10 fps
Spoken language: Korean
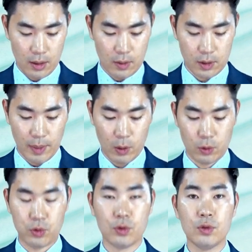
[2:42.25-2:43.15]
그것은 바로
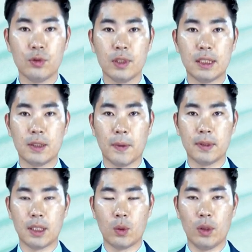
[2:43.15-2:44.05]
두루누리
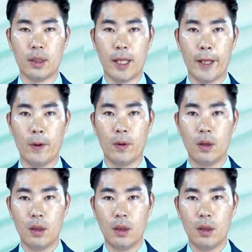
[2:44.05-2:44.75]
지원 제도인데요.